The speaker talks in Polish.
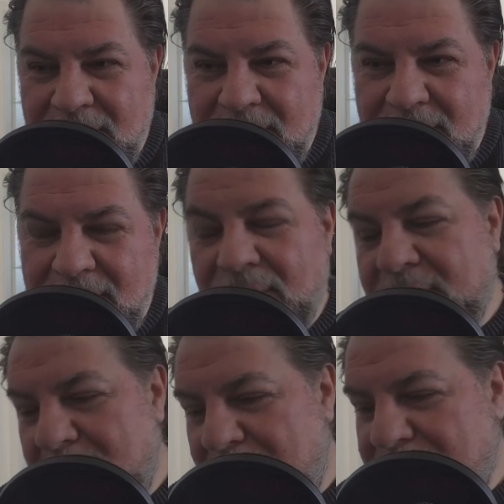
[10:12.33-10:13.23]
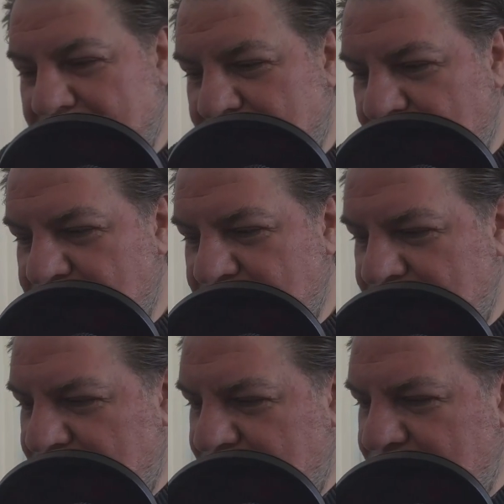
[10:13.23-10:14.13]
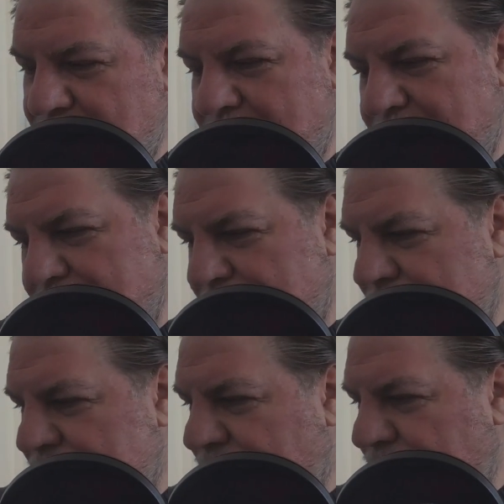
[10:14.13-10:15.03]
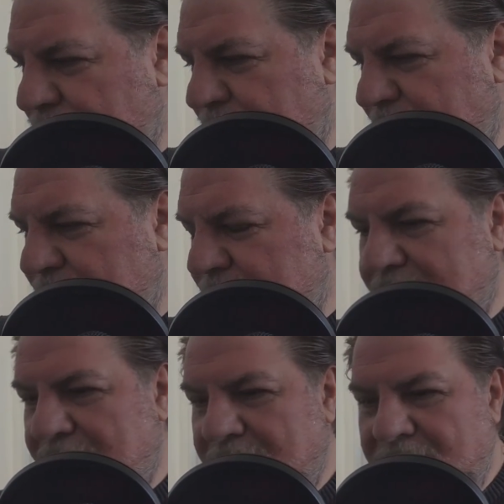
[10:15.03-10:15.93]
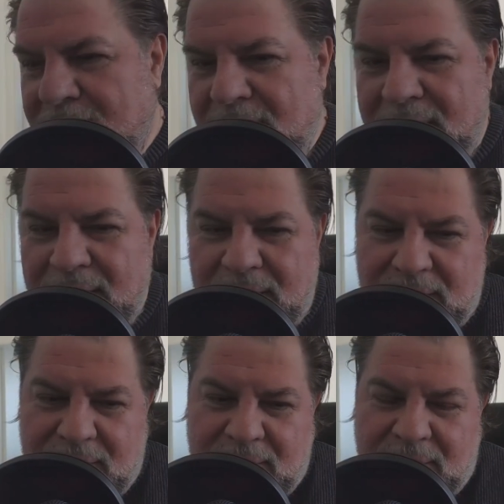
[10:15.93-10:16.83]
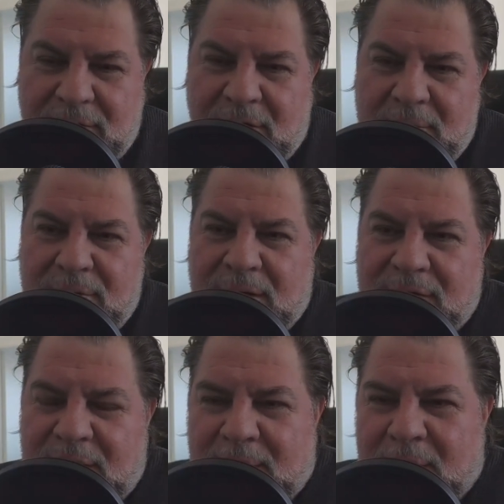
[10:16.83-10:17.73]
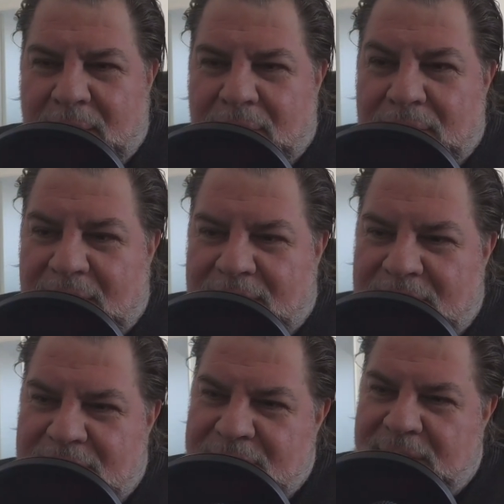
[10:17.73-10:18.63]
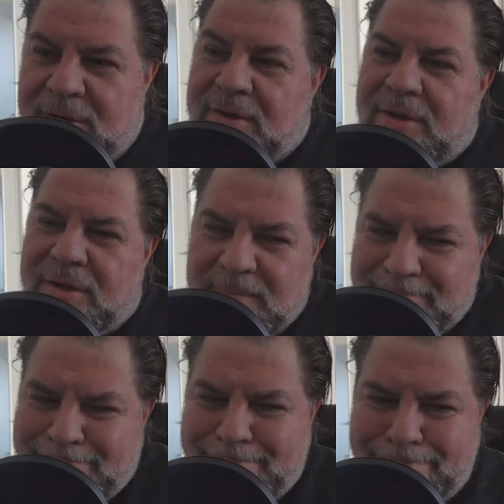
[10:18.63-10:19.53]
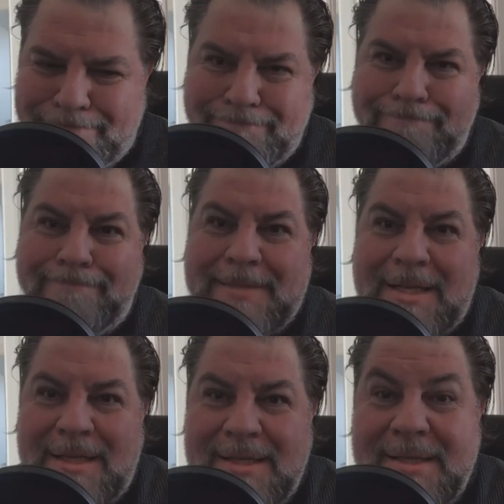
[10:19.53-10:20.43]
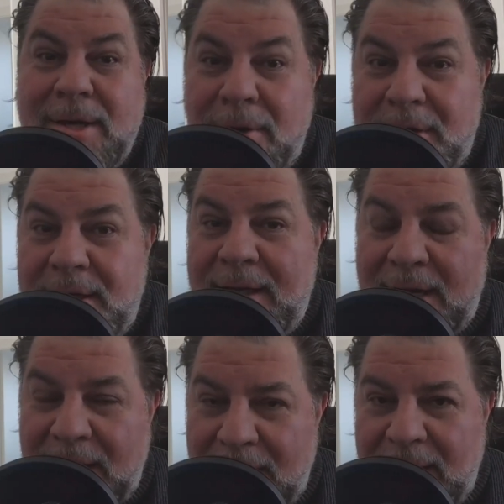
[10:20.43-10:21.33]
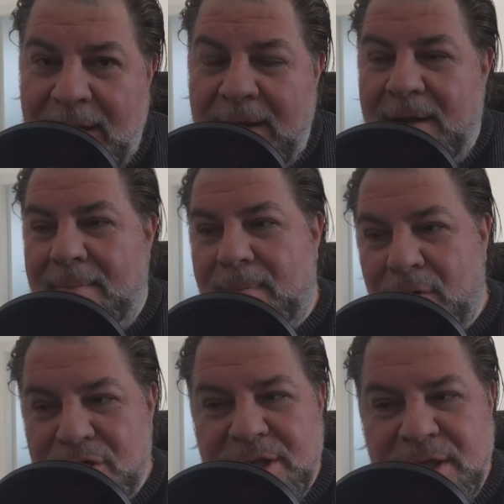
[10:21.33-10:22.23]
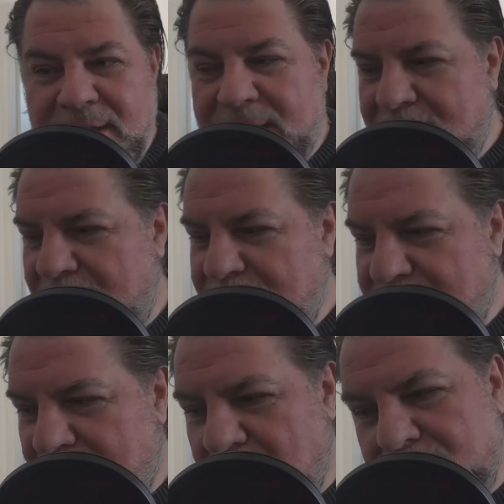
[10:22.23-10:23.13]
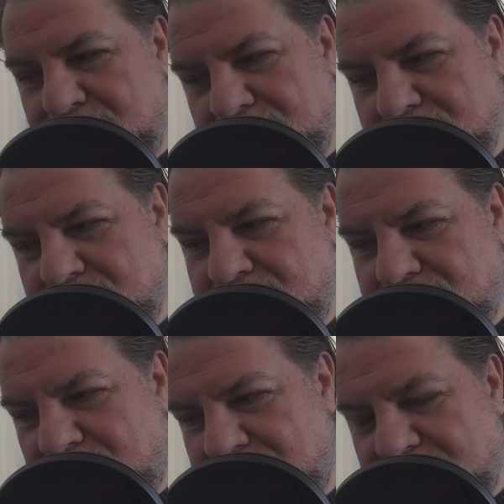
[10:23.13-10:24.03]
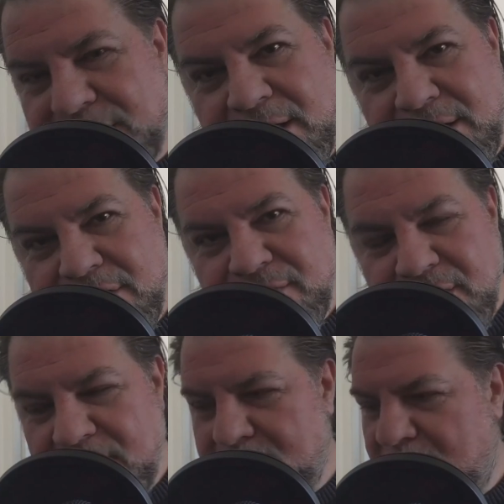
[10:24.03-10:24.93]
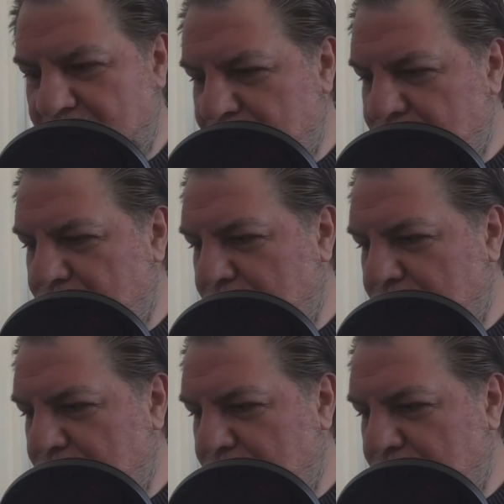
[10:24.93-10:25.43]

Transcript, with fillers: No chyba, że ktoś y, swoją wiedzę y, wyrobił na filmach pornograficznych, no to sorry, ale może jednak należało był troszeczkę iść w innym kierunku,